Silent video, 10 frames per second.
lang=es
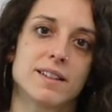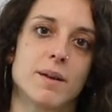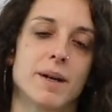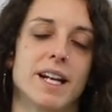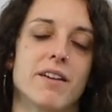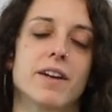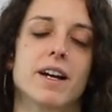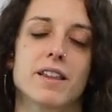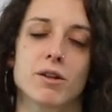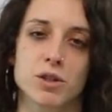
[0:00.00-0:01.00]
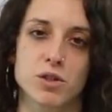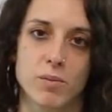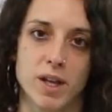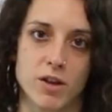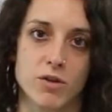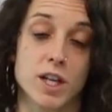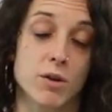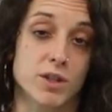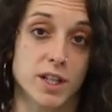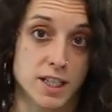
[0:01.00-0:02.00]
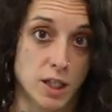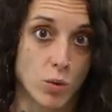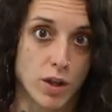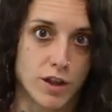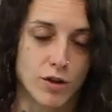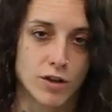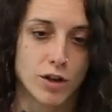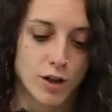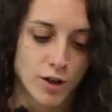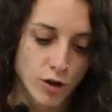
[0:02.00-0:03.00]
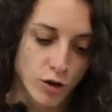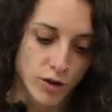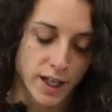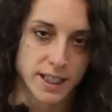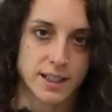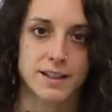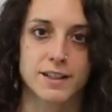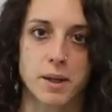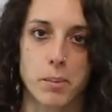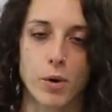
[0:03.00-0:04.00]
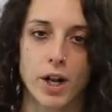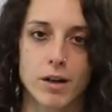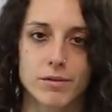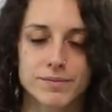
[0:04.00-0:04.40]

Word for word: de manera eficaz a nuestro medio y a nuestra situación concreta temporal.